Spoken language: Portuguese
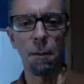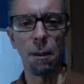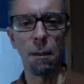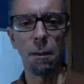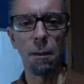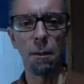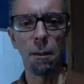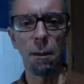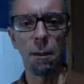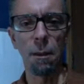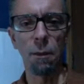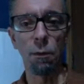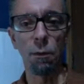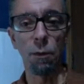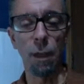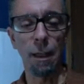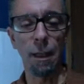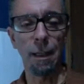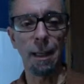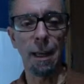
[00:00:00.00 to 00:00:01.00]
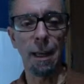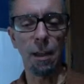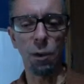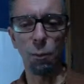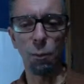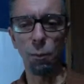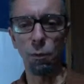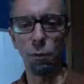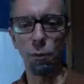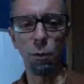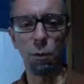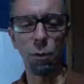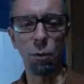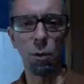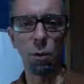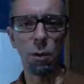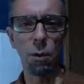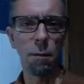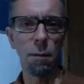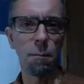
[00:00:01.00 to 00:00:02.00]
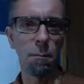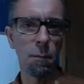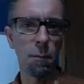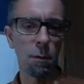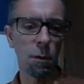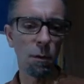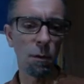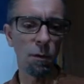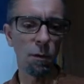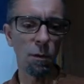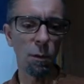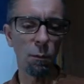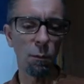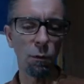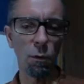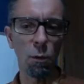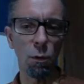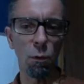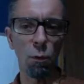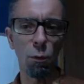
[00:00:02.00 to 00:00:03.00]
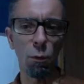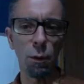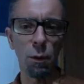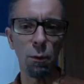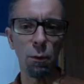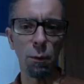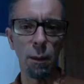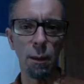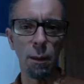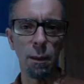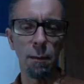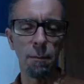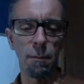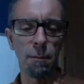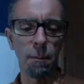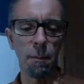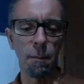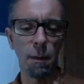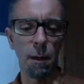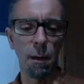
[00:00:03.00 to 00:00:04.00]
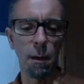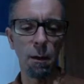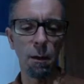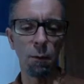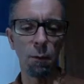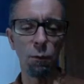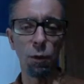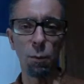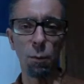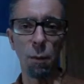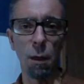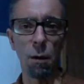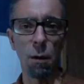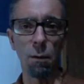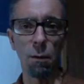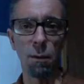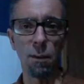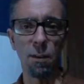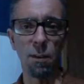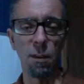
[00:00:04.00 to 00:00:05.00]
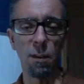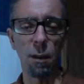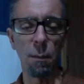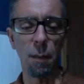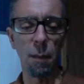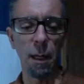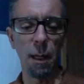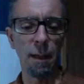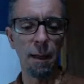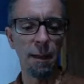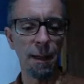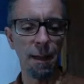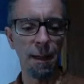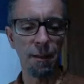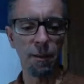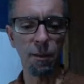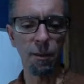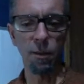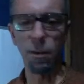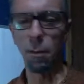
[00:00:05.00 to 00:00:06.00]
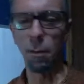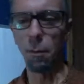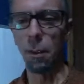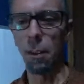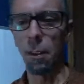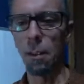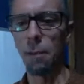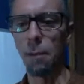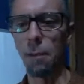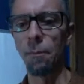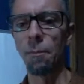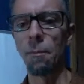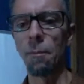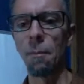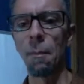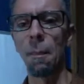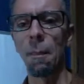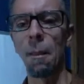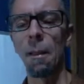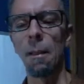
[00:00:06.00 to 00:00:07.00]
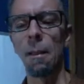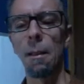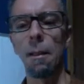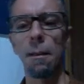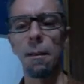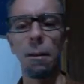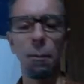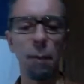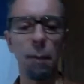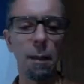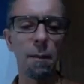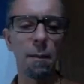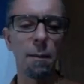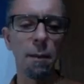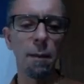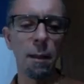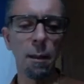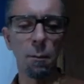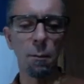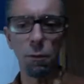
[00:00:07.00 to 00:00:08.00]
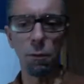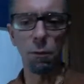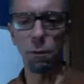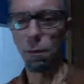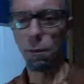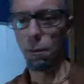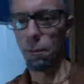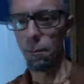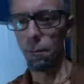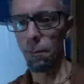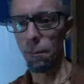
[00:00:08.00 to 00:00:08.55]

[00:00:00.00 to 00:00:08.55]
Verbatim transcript: da, dos arquétipos do yoga, nós estamos concluindo ele, a última aula vai ser liberada esta semana. Também temos